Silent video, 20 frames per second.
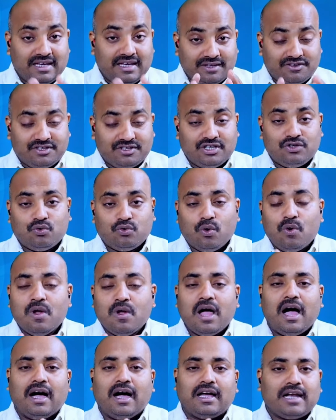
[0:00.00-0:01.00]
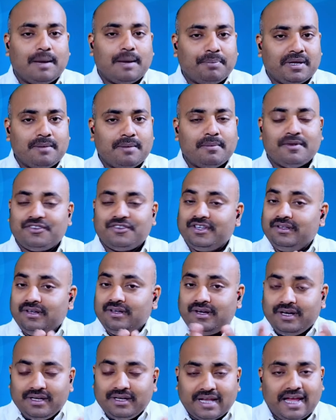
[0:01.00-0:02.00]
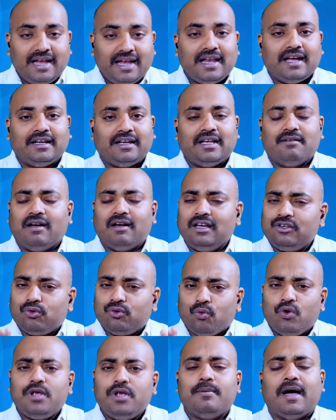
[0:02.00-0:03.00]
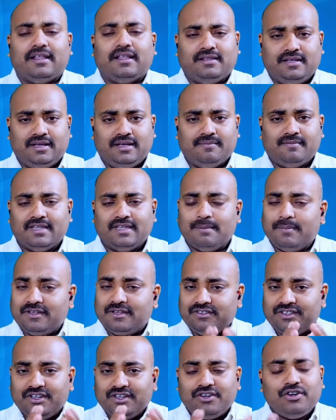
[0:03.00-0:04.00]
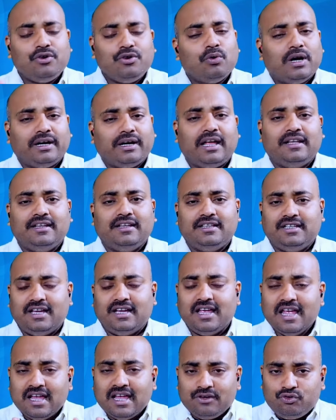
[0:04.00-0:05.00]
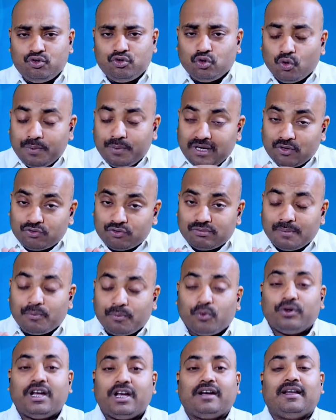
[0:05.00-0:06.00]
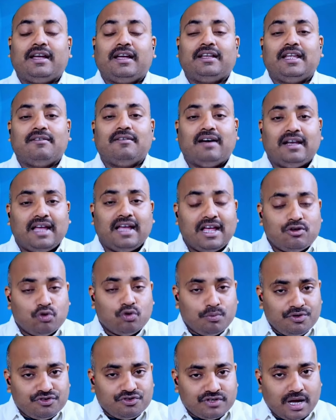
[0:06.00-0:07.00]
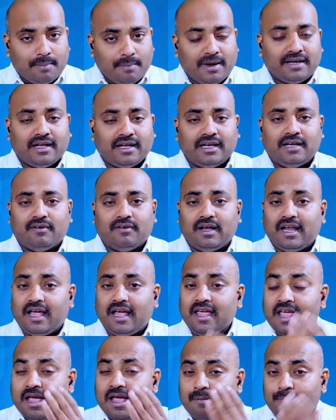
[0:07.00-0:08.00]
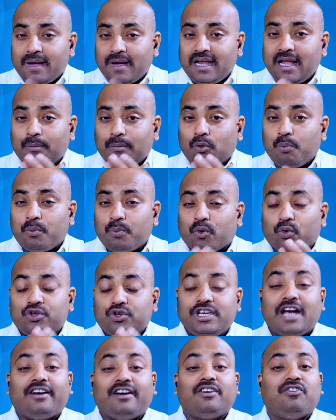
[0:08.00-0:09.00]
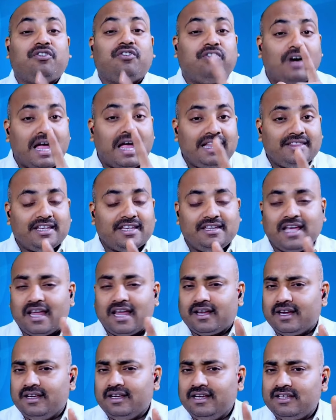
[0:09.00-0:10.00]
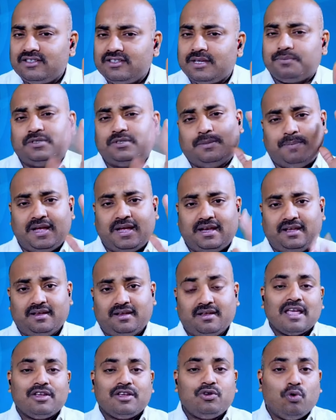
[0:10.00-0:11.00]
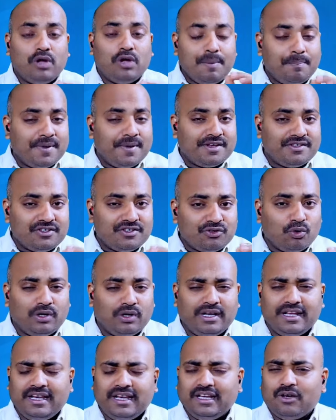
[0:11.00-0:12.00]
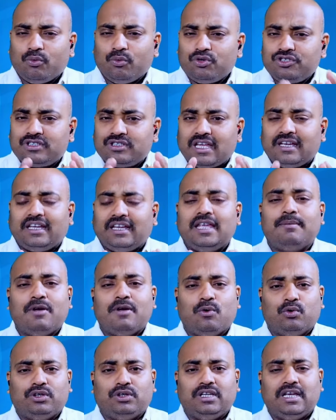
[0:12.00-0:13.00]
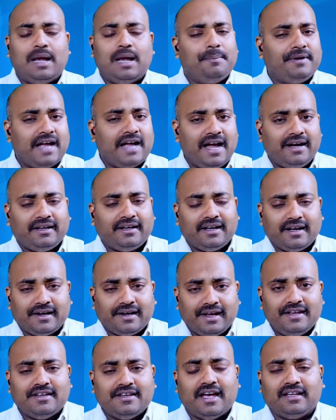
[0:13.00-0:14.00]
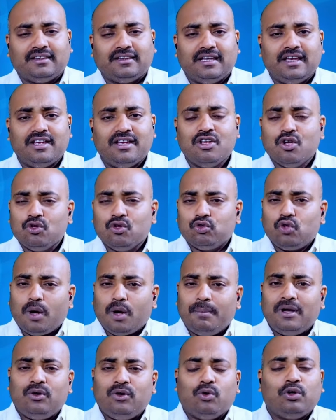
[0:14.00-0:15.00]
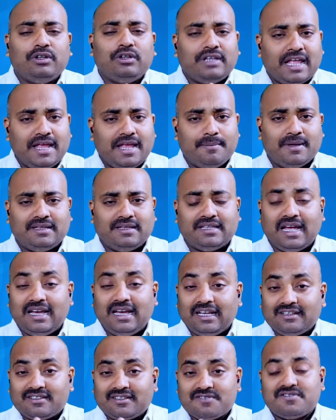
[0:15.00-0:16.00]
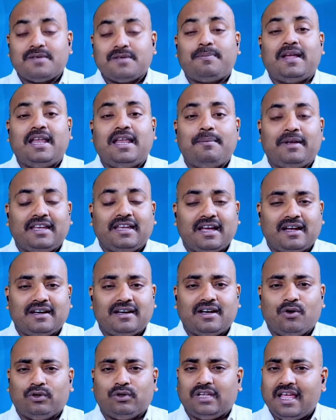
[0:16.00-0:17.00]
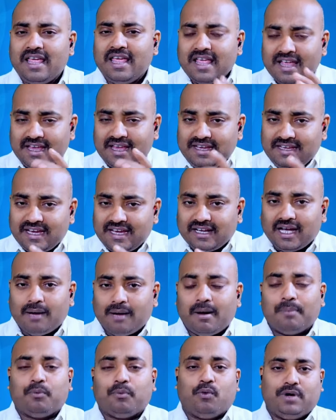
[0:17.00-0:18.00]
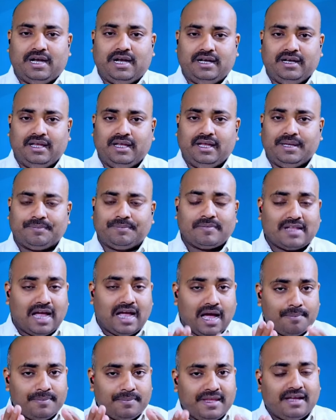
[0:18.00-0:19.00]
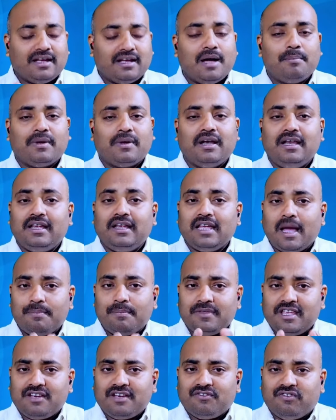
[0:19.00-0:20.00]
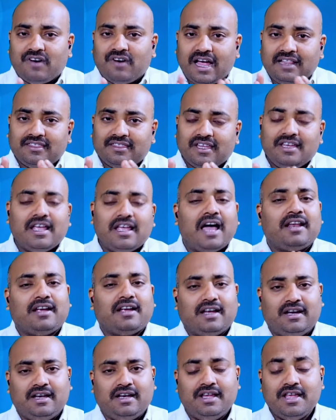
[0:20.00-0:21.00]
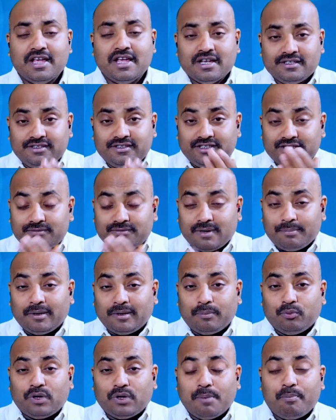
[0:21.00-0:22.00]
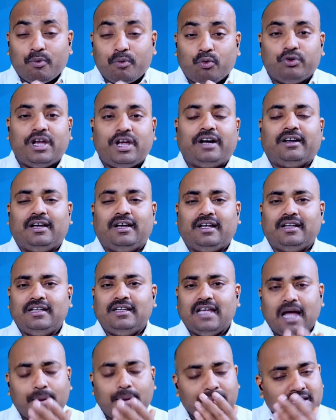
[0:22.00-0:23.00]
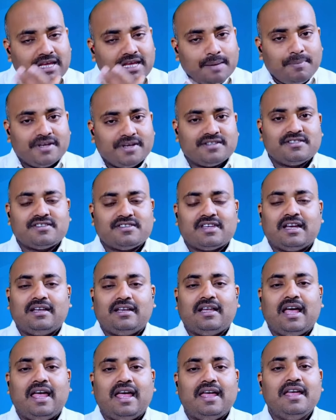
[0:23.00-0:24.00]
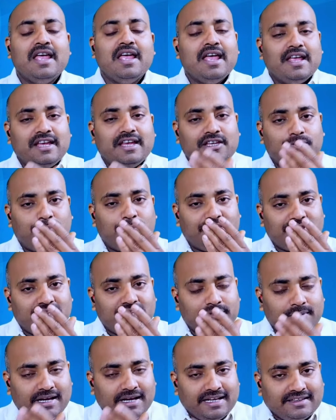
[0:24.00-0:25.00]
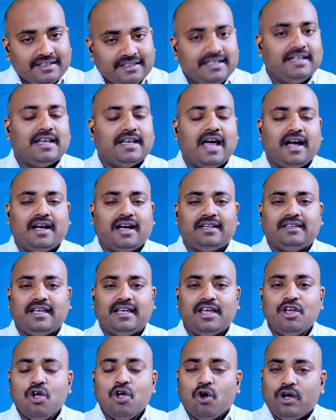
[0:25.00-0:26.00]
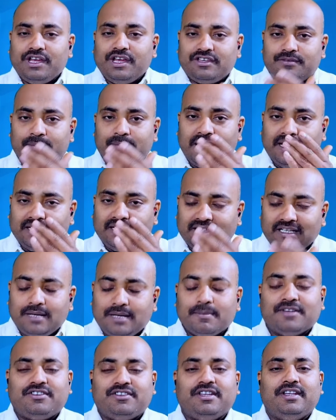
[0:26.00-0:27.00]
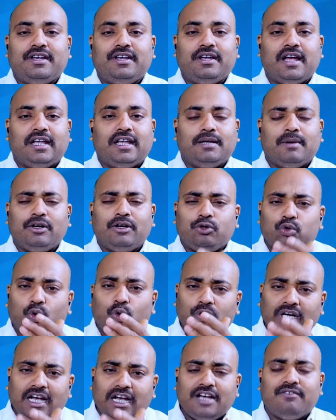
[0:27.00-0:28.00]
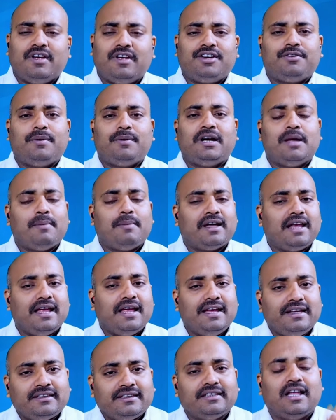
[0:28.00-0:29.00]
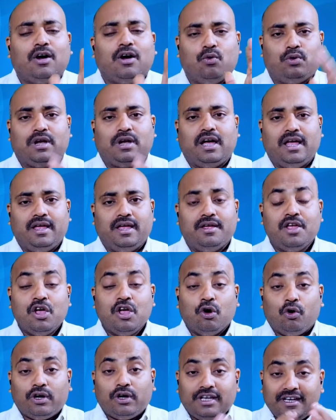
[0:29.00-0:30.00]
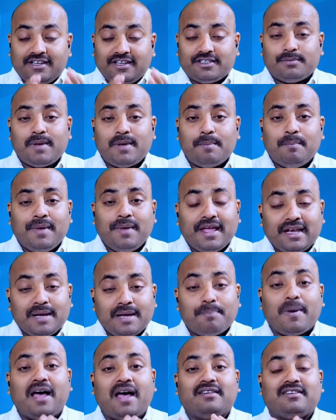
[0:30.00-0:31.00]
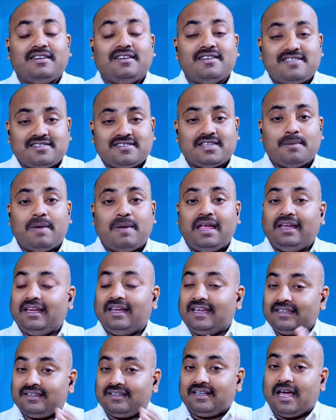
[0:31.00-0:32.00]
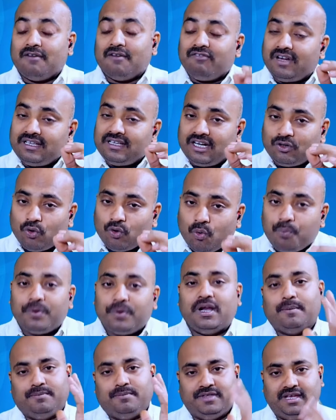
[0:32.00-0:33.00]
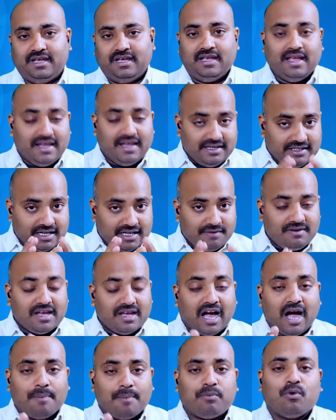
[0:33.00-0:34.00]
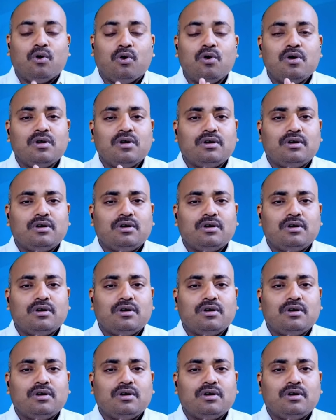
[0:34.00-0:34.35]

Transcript: इस चीज को अगर आपकी मशीनरी नहीं लगने वाली कोई बात नहीं मशीनरी को हटा दीजिए जो भी उसमें प्रोजेक्ट लगने वाला है जो भी सामान आने वाला है पहले आपको प्रोजेक्ट फाइल तैयार करनी है सबसे पहले क्योंकि बिजनेस लोन लेने की कुछ तरकीबें होती हैं हम डायरेक्ट कहीं जाते हैं तो हमें लोन नहीं मिलता है लेकिन सबसे पहले हमें क्या करना होता है ये काम आपको करना है आपने एक काम कर लिया कि आपने एक फाइल तैयार कर ली जिसमें अपना पूरा प्रोजेक्ट लिख लिया हमें ये बिजनेस करना है इस बिजनेस में इतनी लागत है इसमें इतनी मशीनरी आनी है टोटल इन्वेस्टमेंट हमारा कितना हो रहा है और इसमें मेरे पास इस समय कितना बजट उपलब्ध है ये भी आपको